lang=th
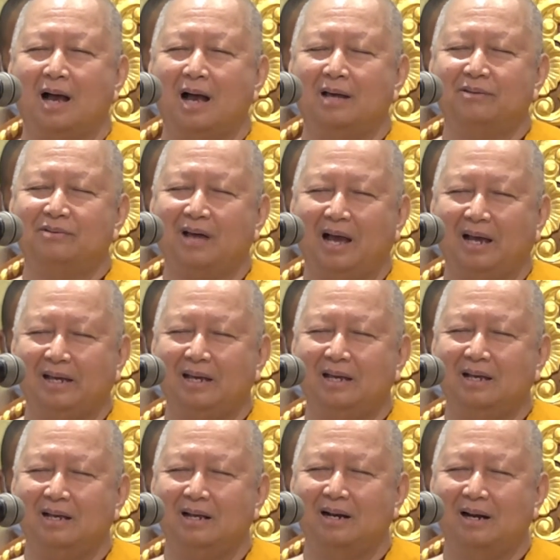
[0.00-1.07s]
อาศัย
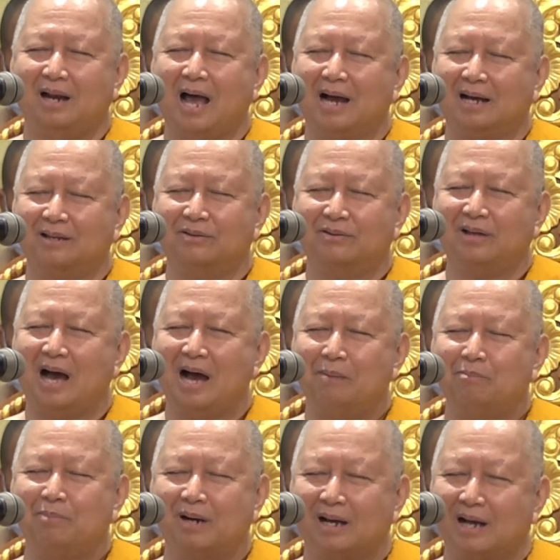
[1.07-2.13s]
หลัก
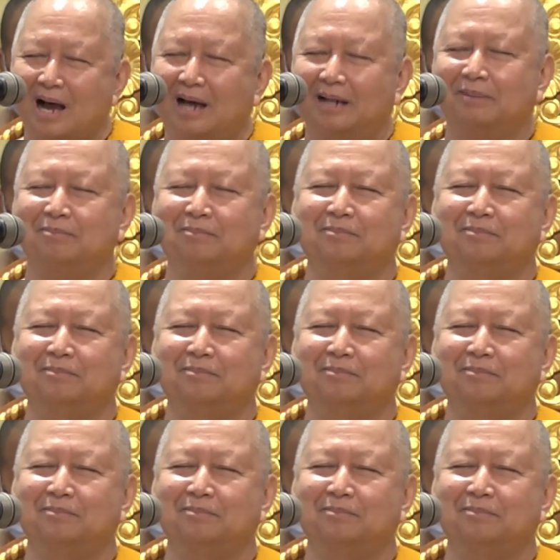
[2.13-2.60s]
3ประการ